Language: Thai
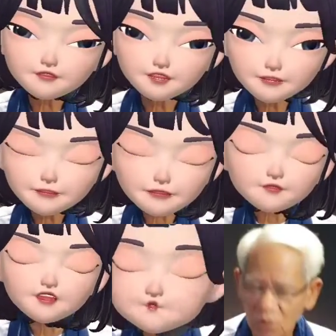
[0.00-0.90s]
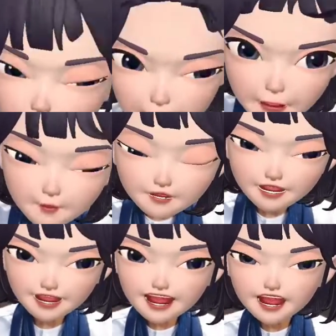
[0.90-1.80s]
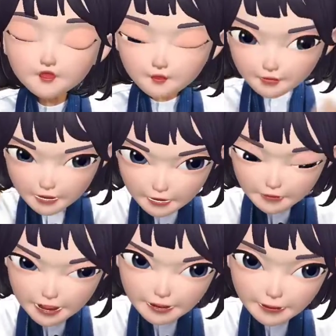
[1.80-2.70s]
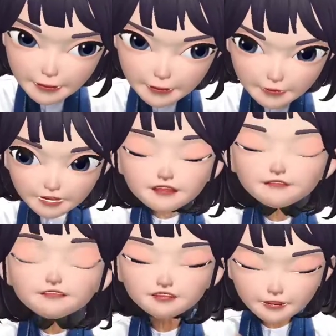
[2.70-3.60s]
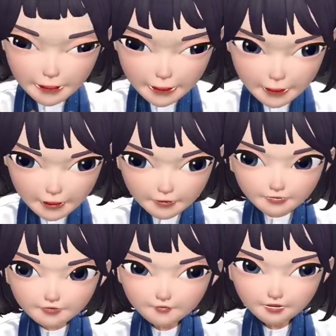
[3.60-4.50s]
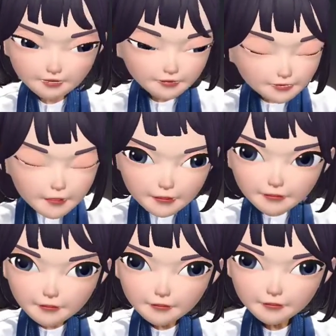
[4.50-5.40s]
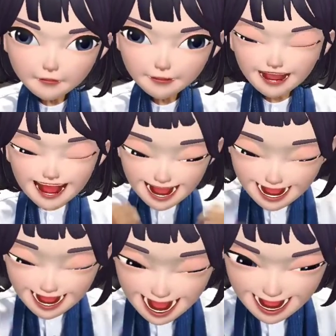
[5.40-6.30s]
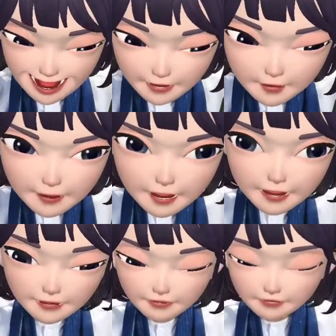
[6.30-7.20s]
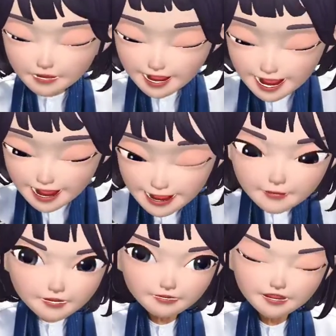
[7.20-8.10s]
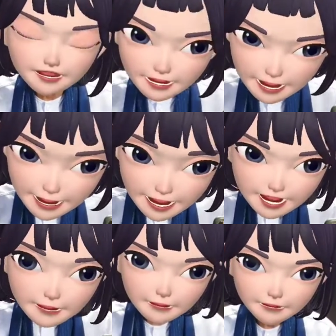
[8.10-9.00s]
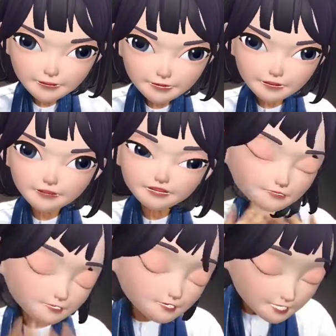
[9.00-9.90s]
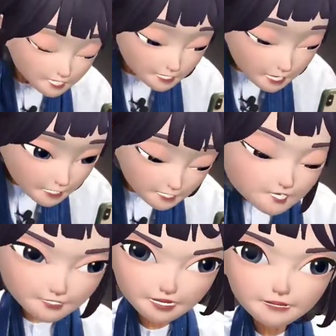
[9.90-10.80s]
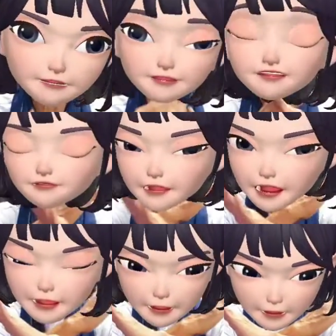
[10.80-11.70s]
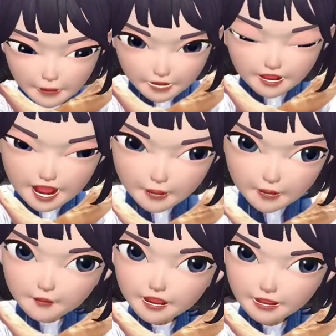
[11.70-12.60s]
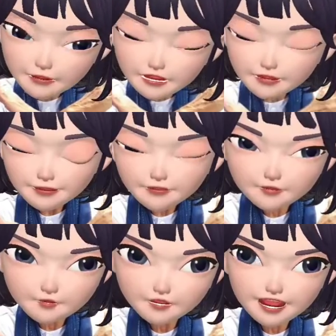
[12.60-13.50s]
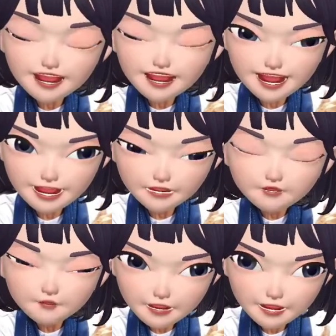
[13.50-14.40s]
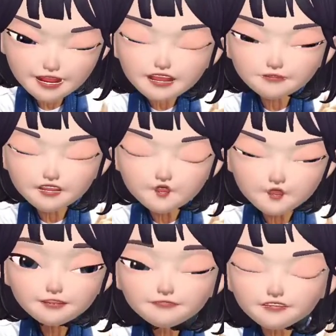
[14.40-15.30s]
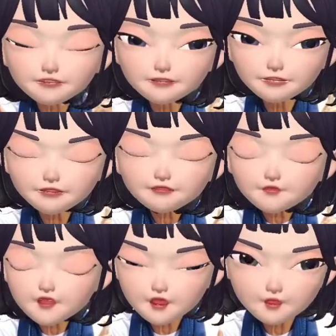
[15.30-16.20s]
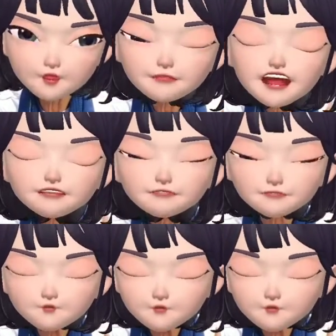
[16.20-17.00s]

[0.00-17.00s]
วนๆไปอยู่กับลุงงอแต่พูดเดียว คิดแค่นี้ครับท่านทำไปครับ แล้วก็จะรู้ว่าเฮ้ยแค่นี้เองเหรอลุงงอกใช่แต่มันยิ่งใหญ่นะครับถ้าไม่ทำไม่แซบนะครับ ต้องทำอย่างเช้ากลางวันเย็นแล้วจะรู้ว่าอาการคันที่ว่านั้นหายใจโล่งจะเกิดขึ้นในตัวของขุนมันขุ